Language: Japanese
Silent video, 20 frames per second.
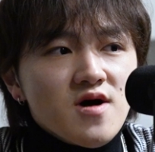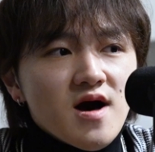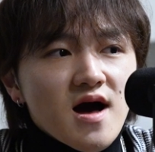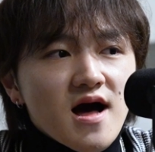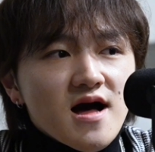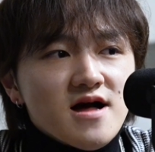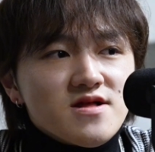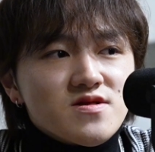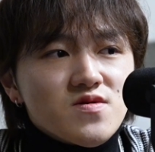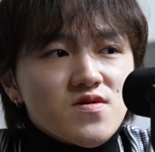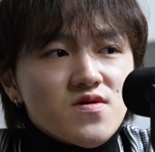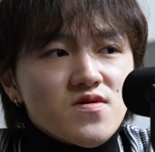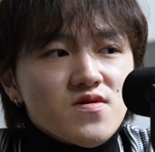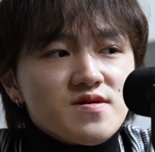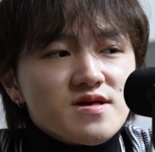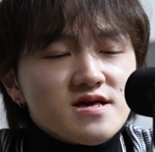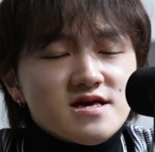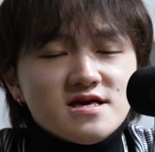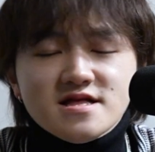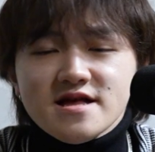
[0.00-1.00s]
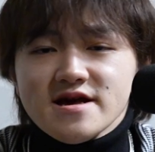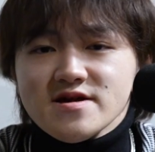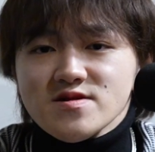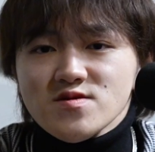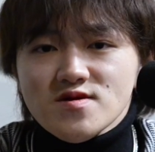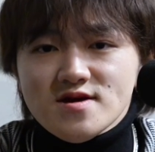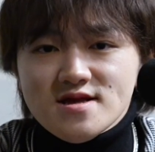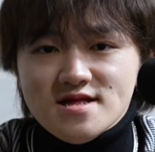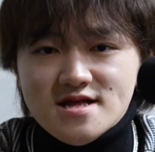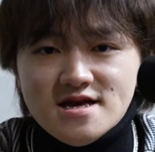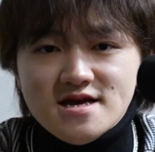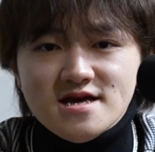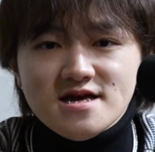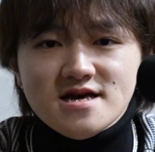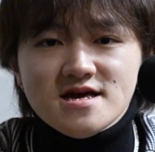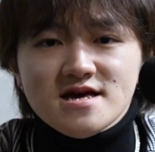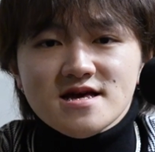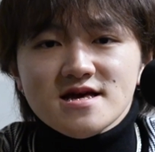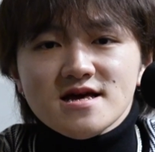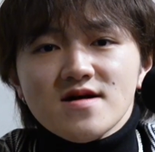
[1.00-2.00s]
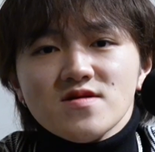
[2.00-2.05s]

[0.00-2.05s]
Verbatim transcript: あの行きたい時に